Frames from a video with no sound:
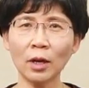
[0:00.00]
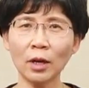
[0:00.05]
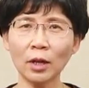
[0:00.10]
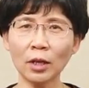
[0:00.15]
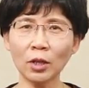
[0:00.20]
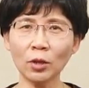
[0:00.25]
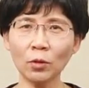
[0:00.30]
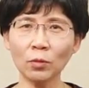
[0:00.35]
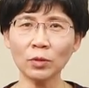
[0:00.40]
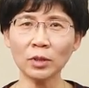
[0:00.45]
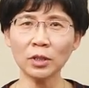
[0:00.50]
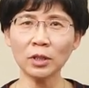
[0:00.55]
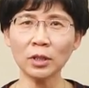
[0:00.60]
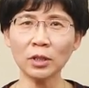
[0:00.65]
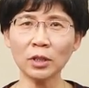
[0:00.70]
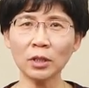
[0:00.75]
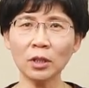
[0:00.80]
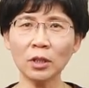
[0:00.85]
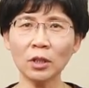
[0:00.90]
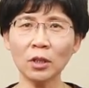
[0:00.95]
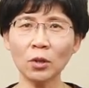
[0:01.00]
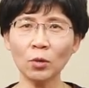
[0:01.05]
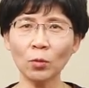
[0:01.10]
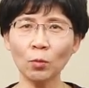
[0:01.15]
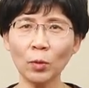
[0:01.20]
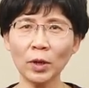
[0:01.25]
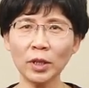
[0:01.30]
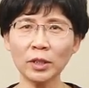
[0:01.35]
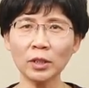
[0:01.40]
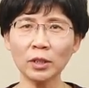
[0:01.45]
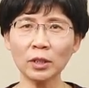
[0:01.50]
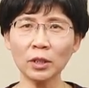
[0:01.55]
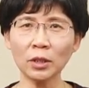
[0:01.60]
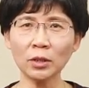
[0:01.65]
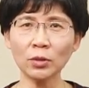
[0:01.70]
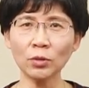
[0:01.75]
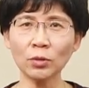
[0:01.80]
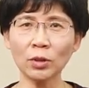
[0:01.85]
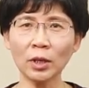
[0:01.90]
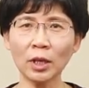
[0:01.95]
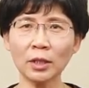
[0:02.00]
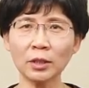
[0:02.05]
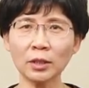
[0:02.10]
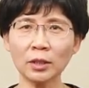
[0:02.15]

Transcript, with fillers: 六经、胃情学